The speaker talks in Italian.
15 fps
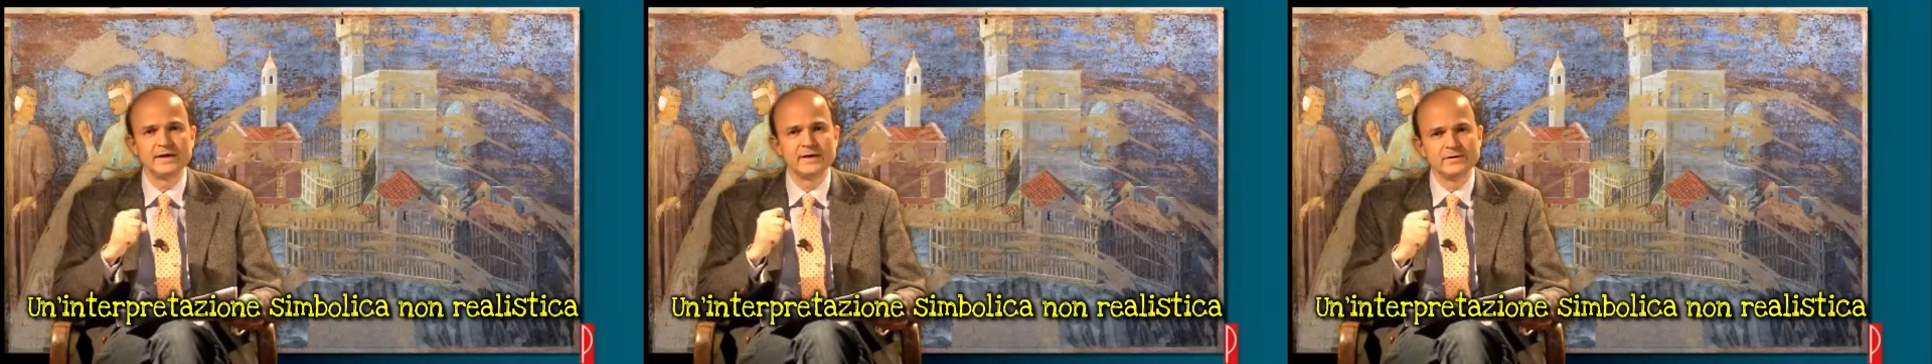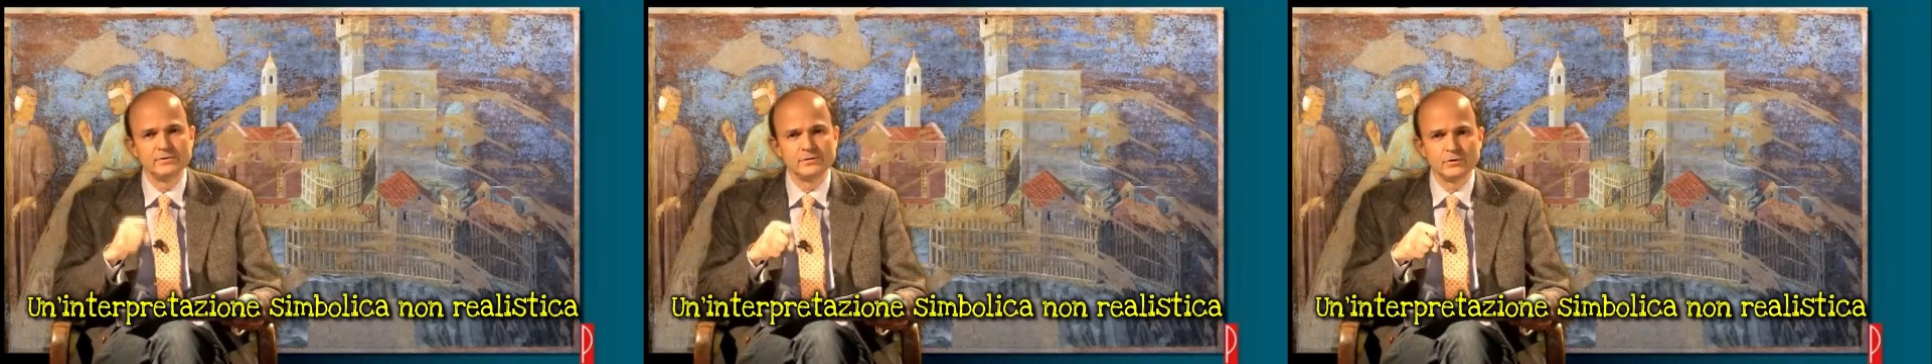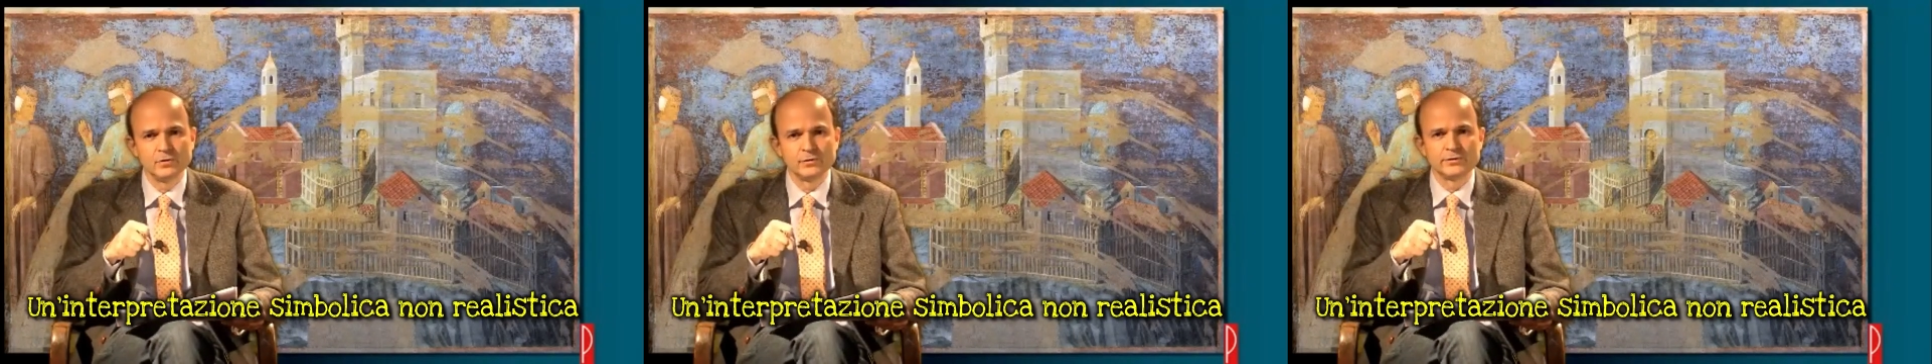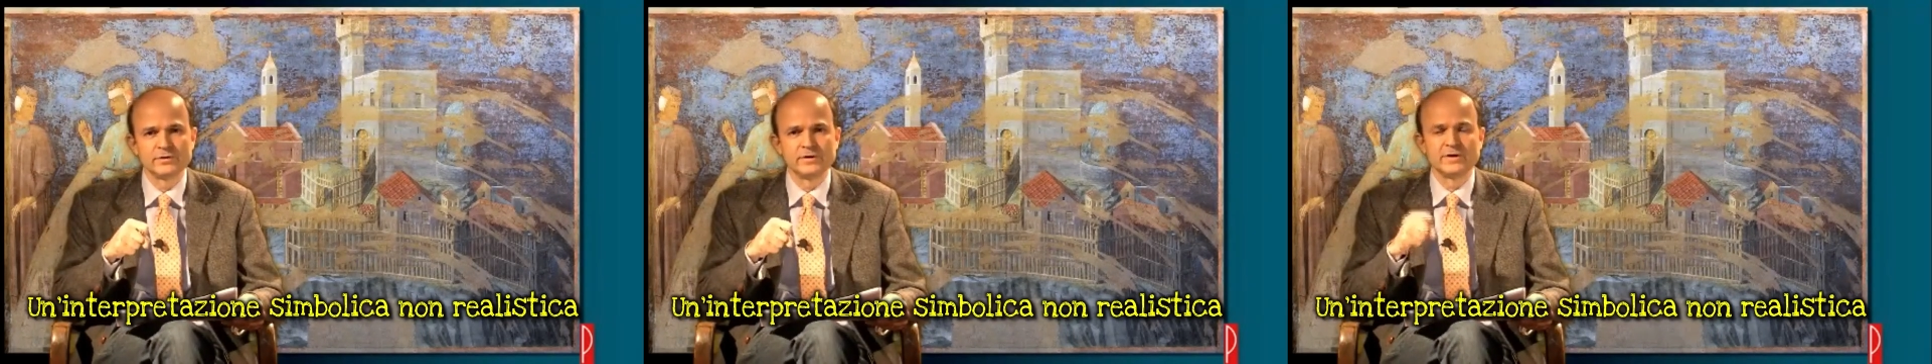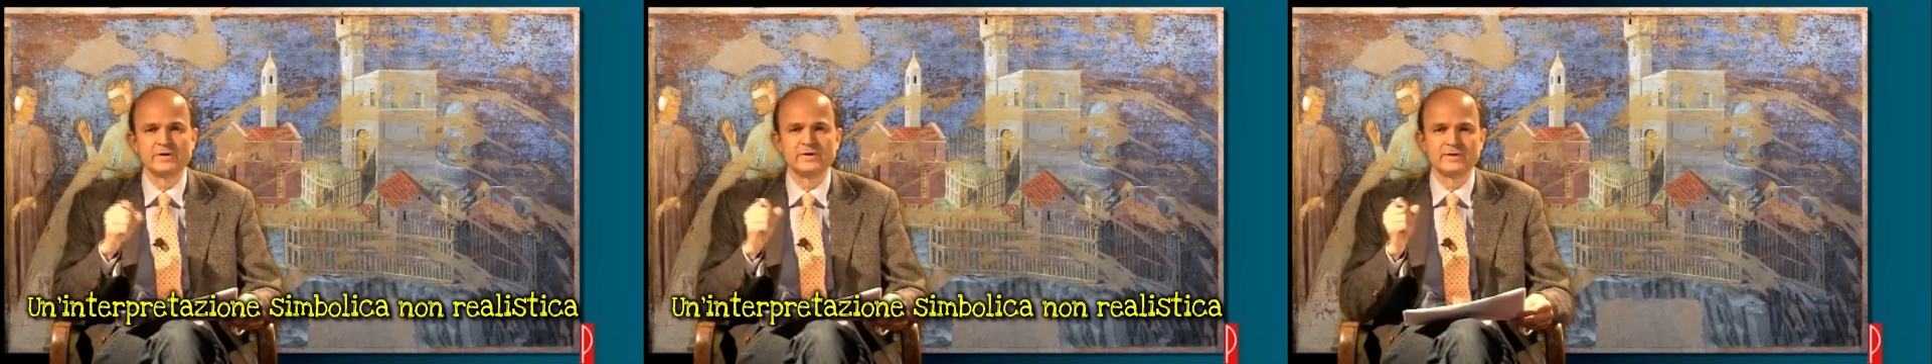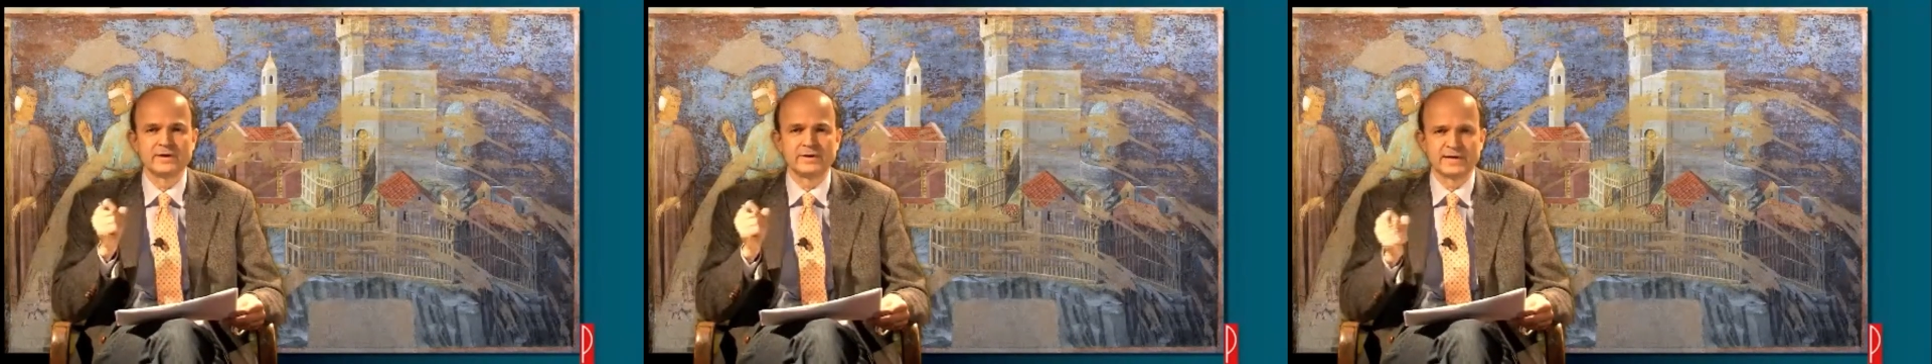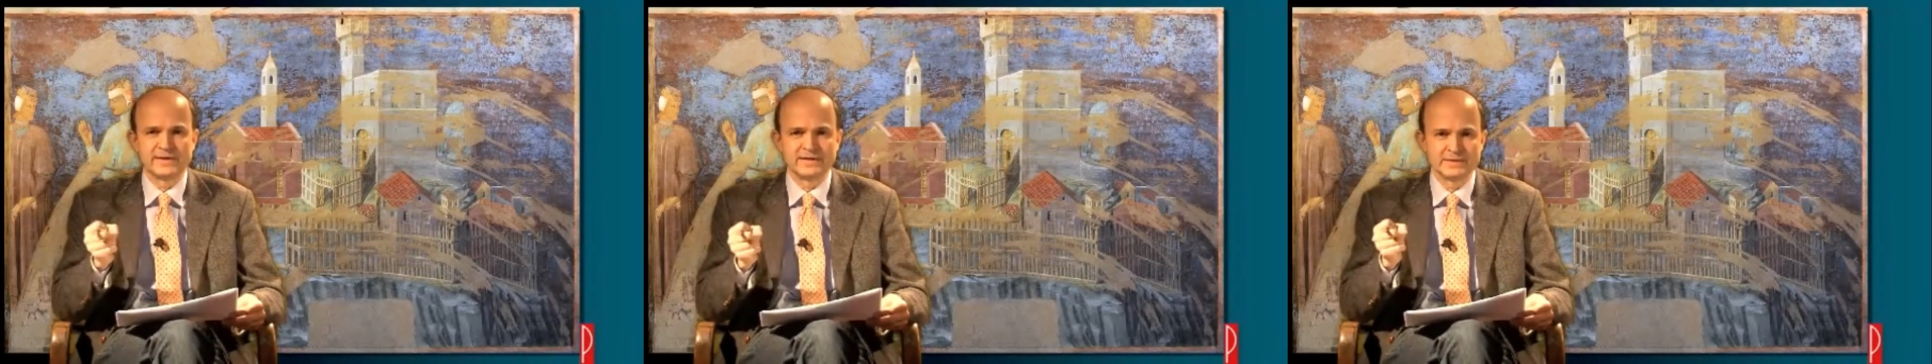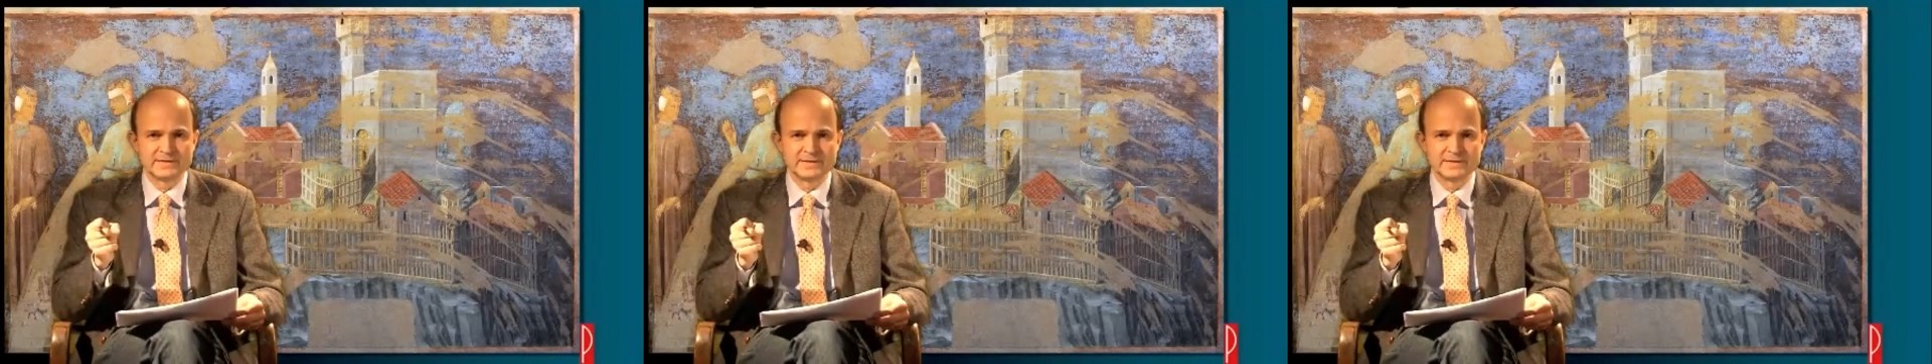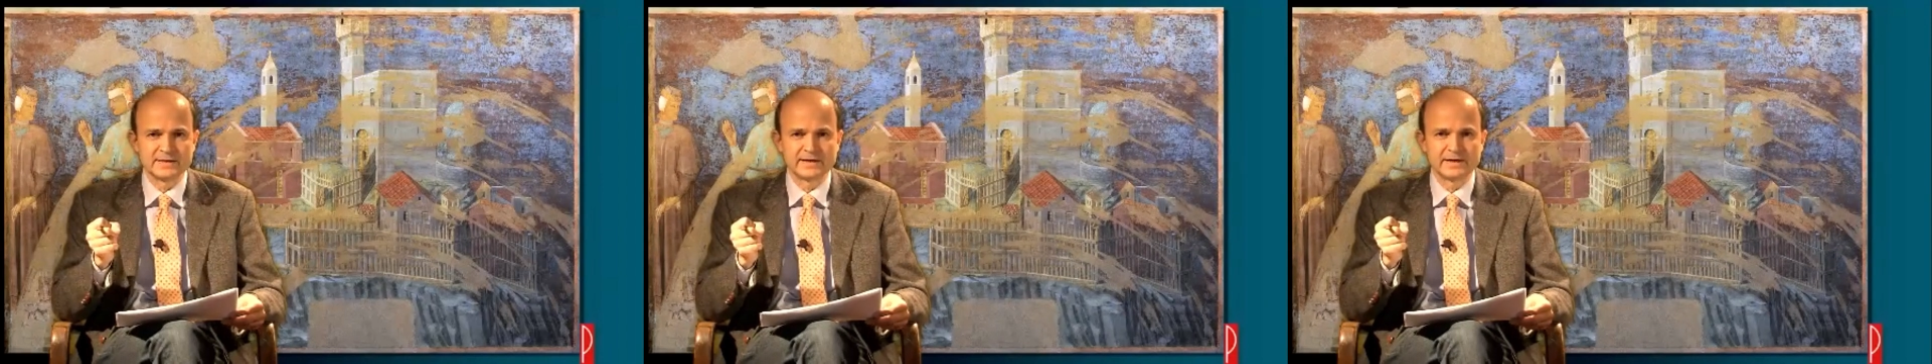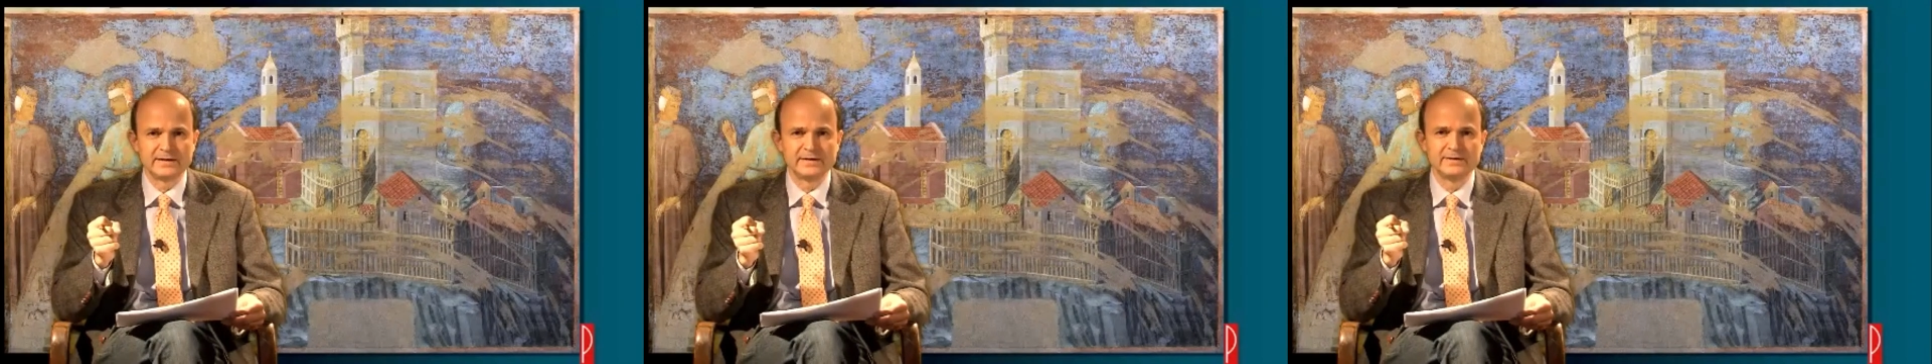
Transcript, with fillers: e non realistica